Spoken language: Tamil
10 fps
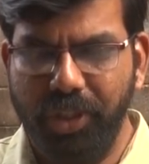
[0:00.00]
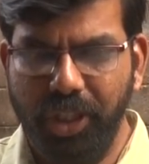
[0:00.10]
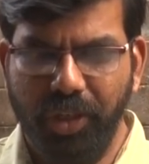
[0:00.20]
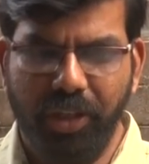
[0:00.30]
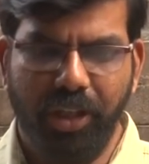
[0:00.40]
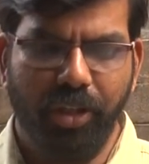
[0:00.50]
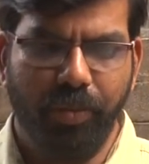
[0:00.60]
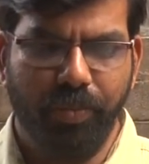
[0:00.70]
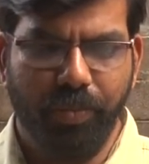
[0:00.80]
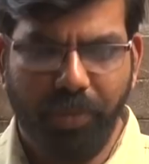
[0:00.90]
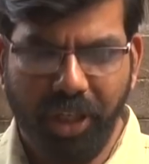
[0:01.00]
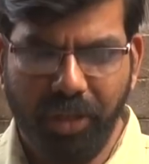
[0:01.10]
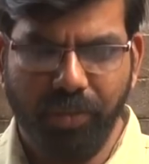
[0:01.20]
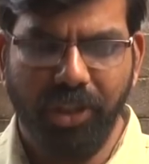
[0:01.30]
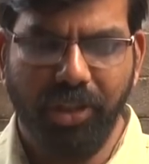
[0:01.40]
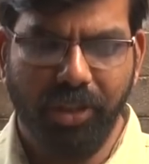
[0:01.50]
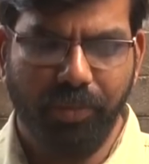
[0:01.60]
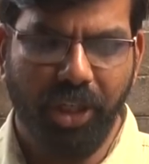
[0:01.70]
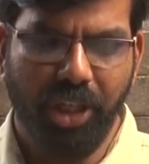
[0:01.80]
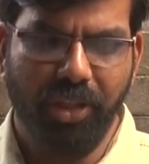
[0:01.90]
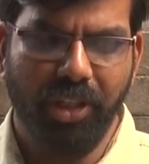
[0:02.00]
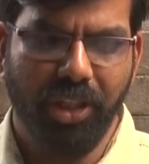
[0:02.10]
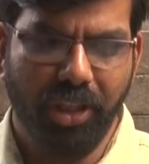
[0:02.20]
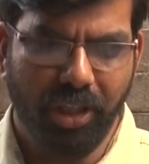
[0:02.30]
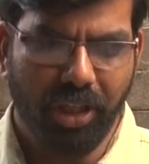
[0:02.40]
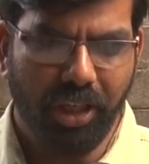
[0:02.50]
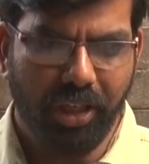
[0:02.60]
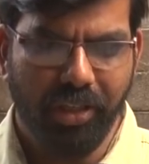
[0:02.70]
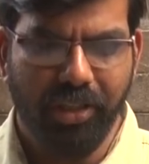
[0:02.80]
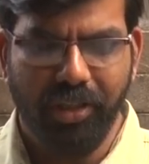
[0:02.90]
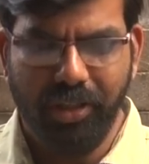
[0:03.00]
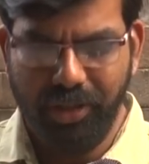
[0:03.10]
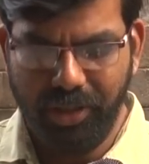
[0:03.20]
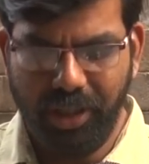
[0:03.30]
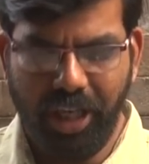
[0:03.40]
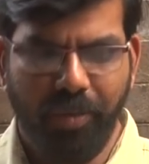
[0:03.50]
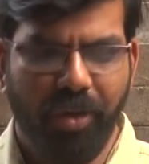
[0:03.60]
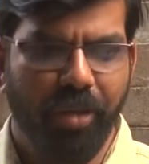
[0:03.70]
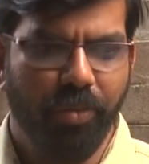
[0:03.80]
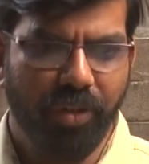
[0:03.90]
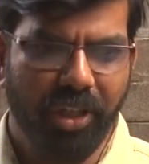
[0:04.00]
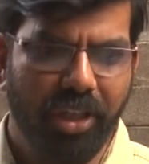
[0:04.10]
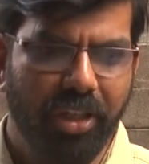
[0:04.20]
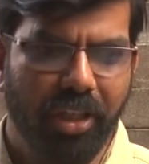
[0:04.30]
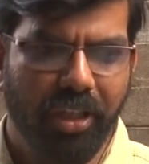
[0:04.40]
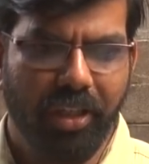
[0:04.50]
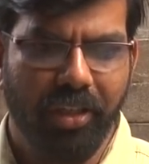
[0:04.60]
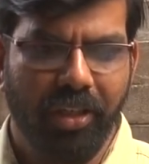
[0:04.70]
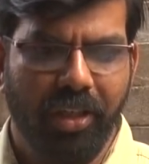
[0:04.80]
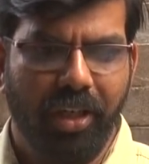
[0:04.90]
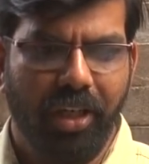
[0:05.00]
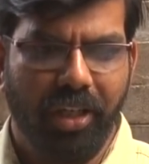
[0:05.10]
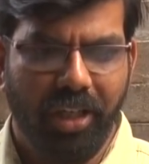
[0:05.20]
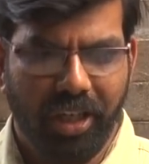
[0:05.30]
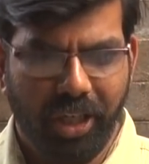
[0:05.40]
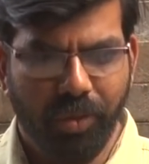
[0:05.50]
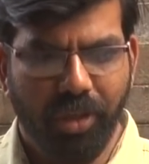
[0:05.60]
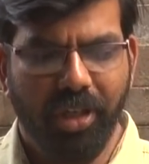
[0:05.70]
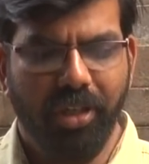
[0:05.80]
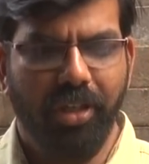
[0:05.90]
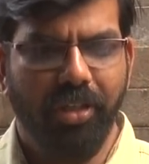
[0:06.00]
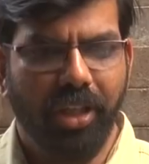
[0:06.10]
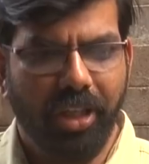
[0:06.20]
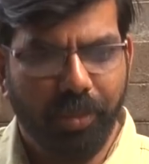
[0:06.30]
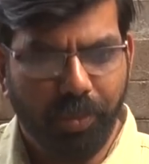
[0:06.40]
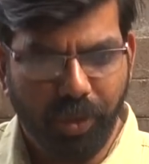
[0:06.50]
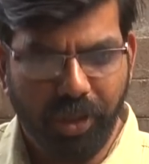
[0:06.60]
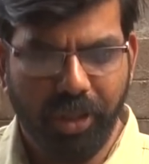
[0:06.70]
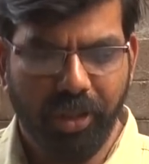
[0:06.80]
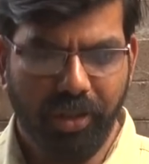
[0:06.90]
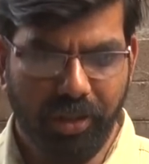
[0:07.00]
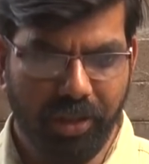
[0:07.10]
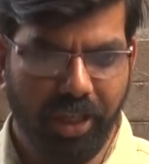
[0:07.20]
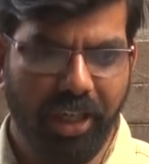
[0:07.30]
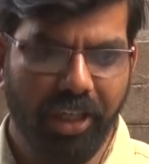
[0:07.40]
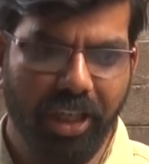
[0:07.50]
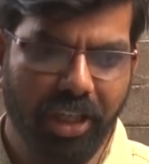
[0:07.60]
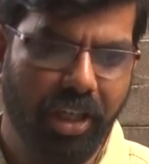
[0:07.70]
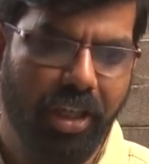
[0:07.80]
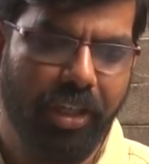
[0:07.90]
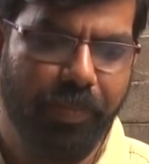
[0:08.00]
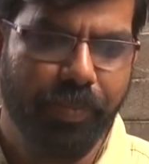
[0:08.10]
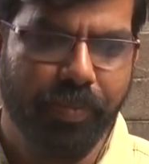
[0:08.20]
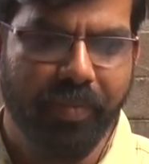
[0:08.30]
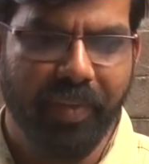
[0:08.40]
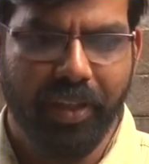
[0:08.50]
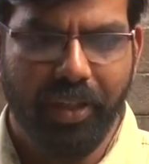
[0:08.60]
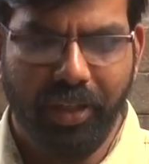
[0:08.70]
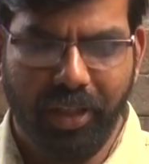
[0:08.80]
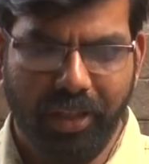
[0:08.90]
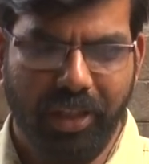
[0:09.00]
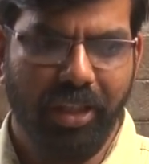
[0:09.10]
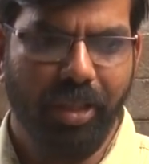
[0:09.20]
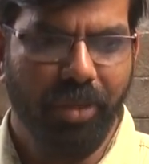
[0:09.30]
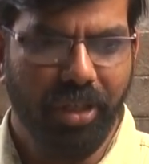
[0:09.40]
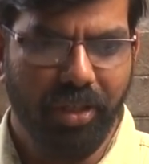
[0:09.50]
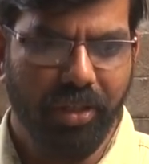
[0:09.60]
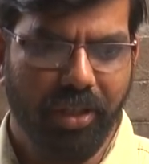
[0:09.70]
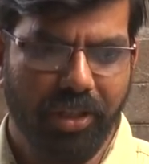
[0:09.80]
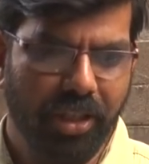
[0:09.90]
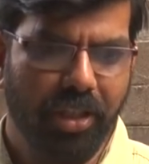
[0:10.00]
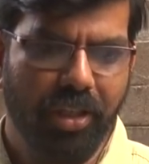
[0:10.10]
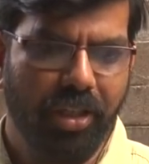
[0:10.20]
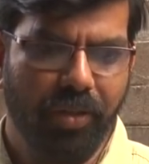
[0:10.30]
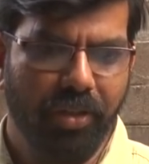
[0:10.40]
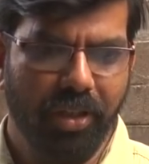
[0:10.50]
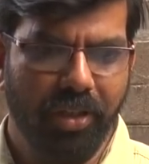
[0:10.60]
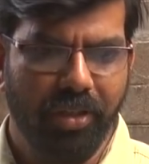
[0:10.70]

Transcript: தீவிரவாதம் பயங்கரவாதம் எது பயங்கரவாதத்தை எதிர்க்கா நியாயமான முடிவு எடுத்திருக்காங்க அதனால் இவங்களுக்கு இதனால் இப்போது நான் என்ன கேட்டுக்கிறேன்னா இந்த சில தமிழ் கட்சிகள் அதாவது